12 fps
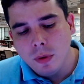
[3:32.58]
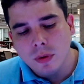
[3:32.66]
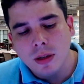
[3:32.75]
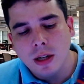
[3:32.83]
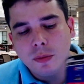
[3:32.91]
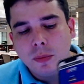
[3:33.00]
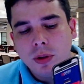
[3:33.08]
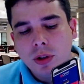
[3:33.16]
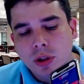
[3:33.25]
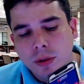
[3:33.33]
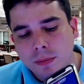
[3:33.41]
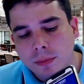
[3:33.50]
Meu site
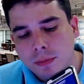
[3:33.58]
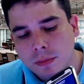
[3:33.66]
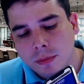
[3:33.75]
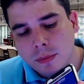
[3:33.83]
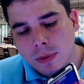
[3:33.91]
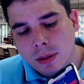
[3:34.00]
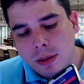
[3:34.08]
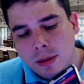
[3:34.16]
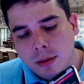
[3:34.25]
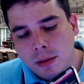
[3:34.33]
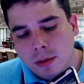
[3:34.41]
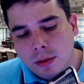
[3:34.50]
bonitinho.
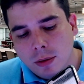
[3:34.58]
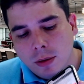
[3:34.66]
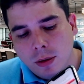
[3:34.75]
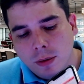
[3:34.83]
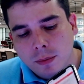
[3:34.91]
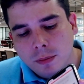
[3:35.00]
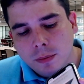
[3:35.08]
Ó.